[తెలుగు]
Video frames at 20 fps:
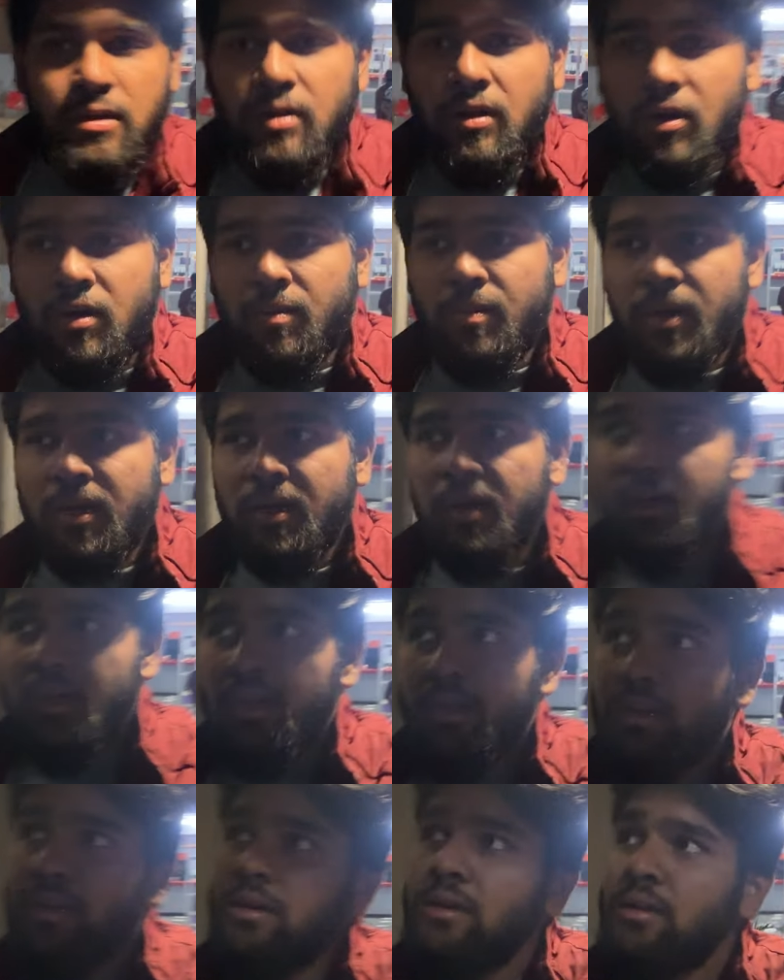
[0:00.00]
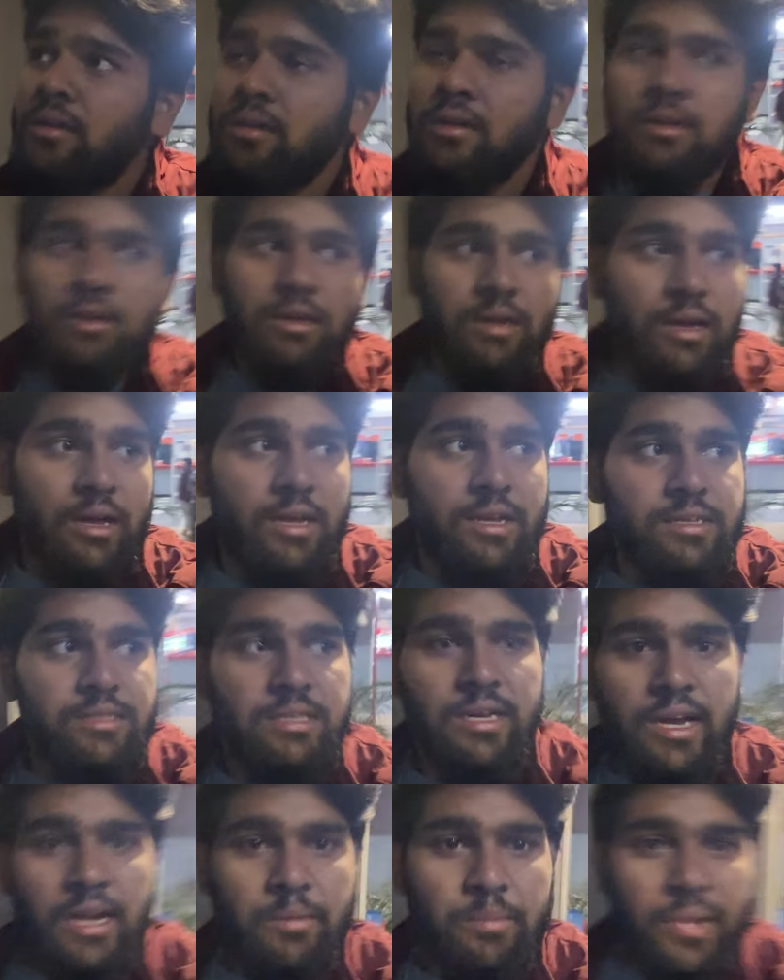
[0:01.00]
నార్మల్గా
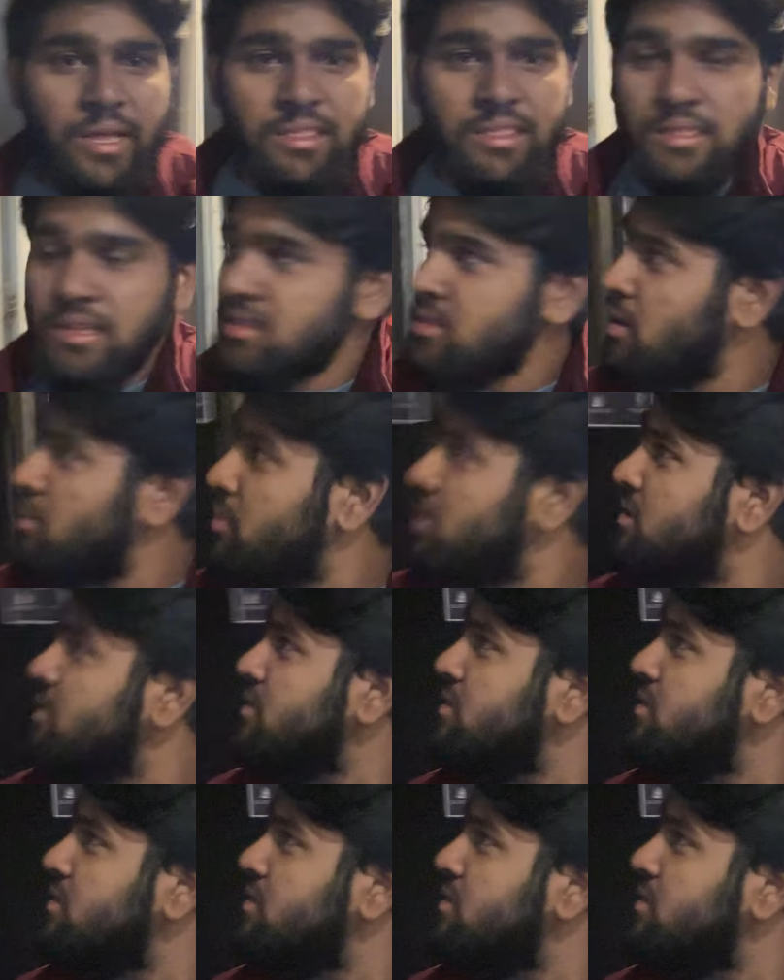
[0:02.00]
స్క్రీన్ పెద్దే తమ్ముడు